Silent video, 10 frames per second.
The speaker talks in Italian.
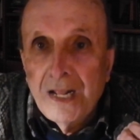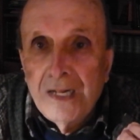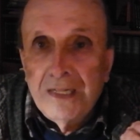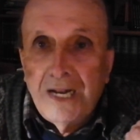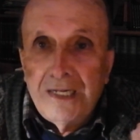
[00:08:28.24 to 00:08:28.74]

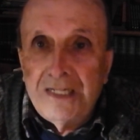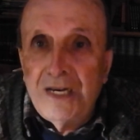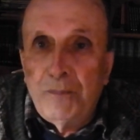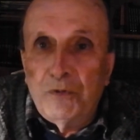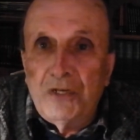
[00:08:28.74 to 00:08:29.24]
del
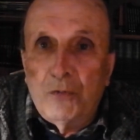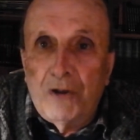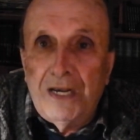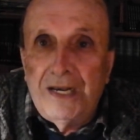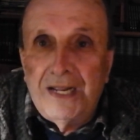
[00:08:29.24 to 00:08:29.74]
tipo di
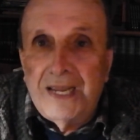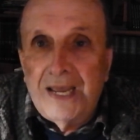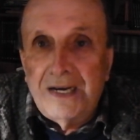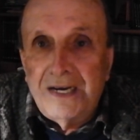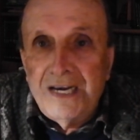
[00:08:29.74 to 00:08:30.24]
quelli che
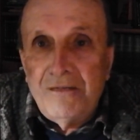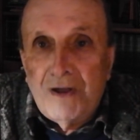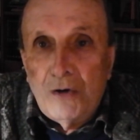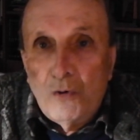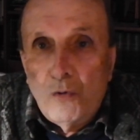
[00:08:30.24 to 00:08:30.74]

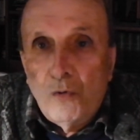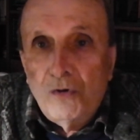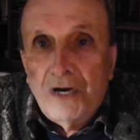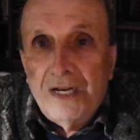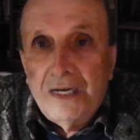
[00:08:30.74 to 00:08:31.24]
arrivano
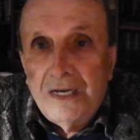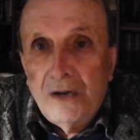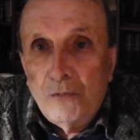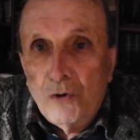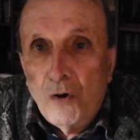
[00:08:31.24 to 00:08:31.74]
ora in
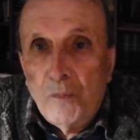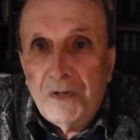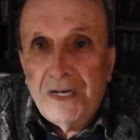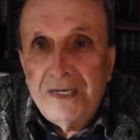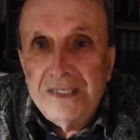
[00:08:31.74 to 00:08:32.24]
Europa
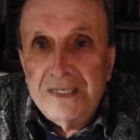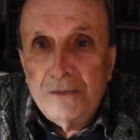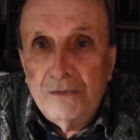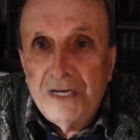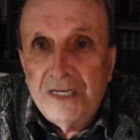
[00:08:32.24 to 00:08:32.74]
dagli
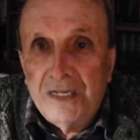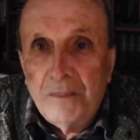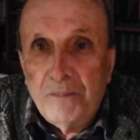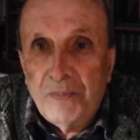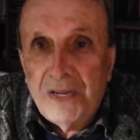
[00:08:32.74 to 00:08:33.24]
Stati Uniti
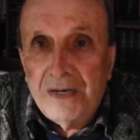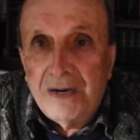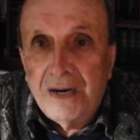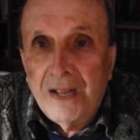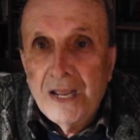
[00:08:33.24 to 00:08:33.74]

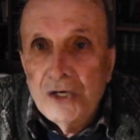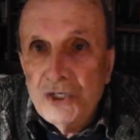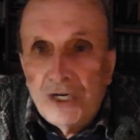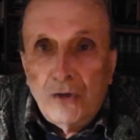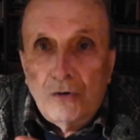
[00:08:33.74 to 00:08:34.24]
per
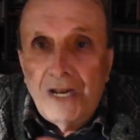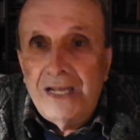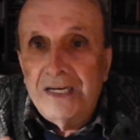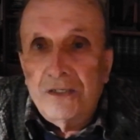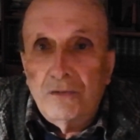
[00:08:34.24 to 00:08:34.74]

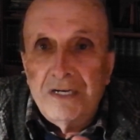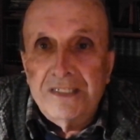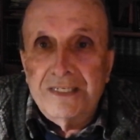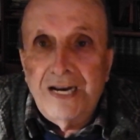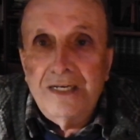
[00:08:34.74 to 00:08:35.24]
circolare sulle
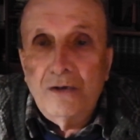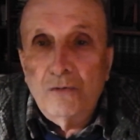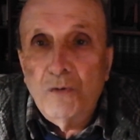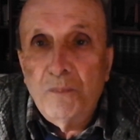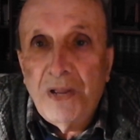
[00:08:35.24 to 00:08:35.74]
strade
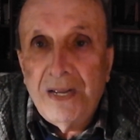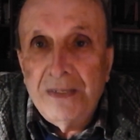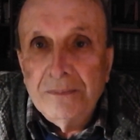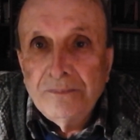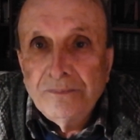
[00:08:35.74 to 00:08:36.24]

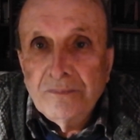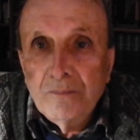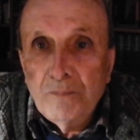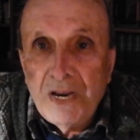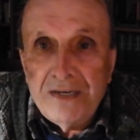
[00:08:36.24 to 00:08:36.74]
europee
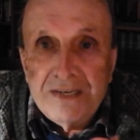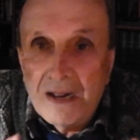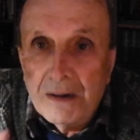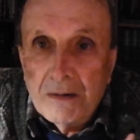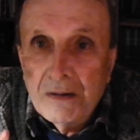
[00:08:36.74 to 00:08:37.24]

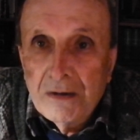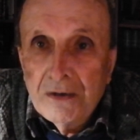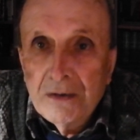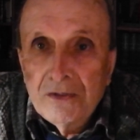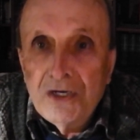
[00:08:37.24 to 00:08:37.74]
pesa
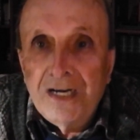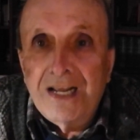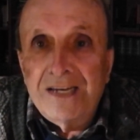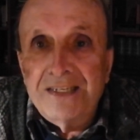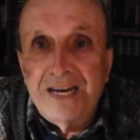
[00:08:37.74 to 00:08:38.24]

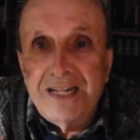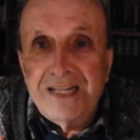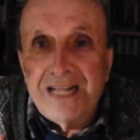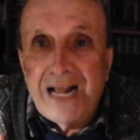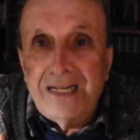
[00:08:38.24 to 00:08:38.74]
circa
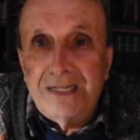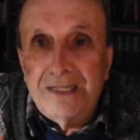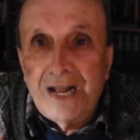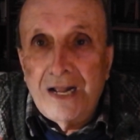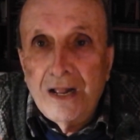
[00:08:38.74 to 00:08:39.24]

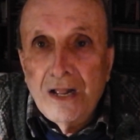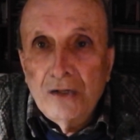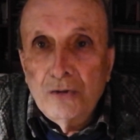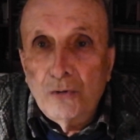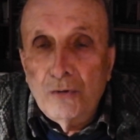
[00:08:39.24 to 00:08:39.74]
70
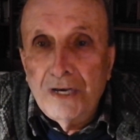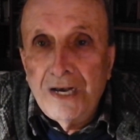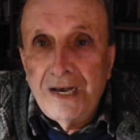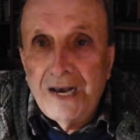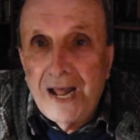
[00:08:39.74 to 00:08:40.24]

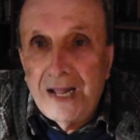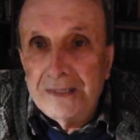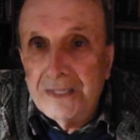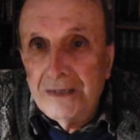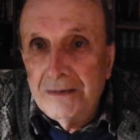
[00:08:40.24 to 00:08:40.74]

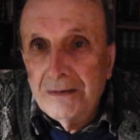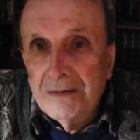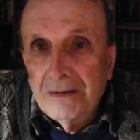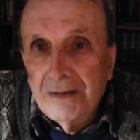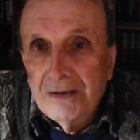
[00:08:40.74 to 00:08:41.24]
tonnellate,
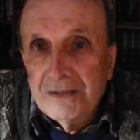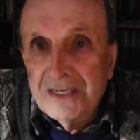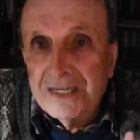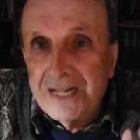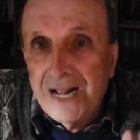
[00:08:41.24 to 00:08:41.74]

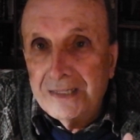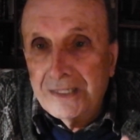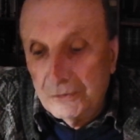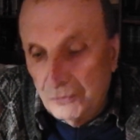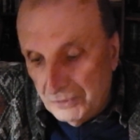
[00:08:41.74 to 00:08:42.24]

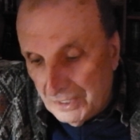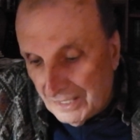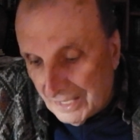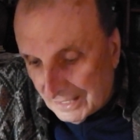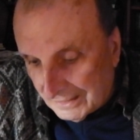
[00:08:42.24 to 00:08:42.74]
70
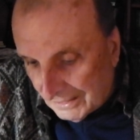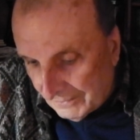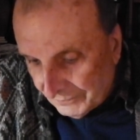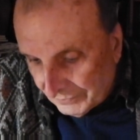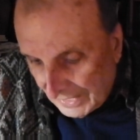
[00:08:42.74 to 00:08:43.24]

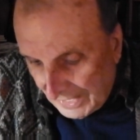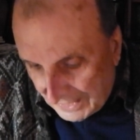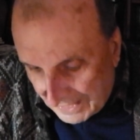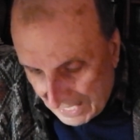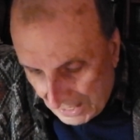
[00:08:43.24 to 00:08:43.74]
tonnellate
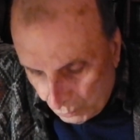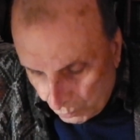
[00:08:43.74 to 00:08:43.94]
e da